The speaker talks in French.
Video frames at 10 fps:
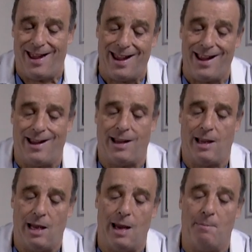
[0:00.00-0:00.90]

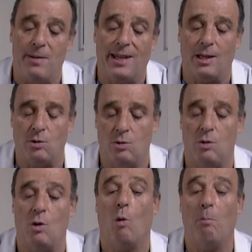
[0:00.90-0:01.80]
est la
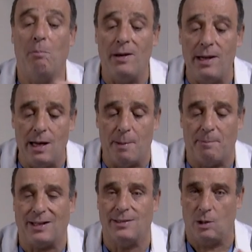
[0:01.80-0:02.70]
plicature, on plie la
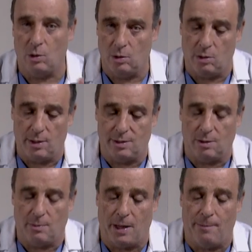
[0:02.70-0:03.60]
partie haute de
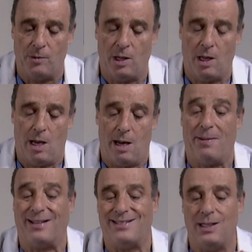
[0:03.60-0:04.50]
l'estomac. La
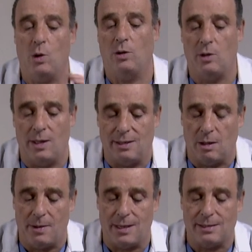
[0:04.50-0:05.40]
partie haute de
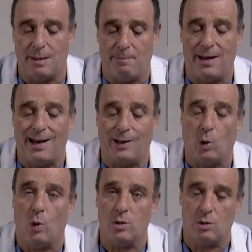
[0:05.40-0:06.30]
l'estomac s'appelle la
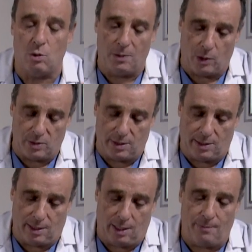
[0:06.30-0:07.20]
grosse
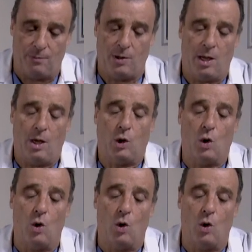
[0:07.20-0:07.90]
tubérosité, que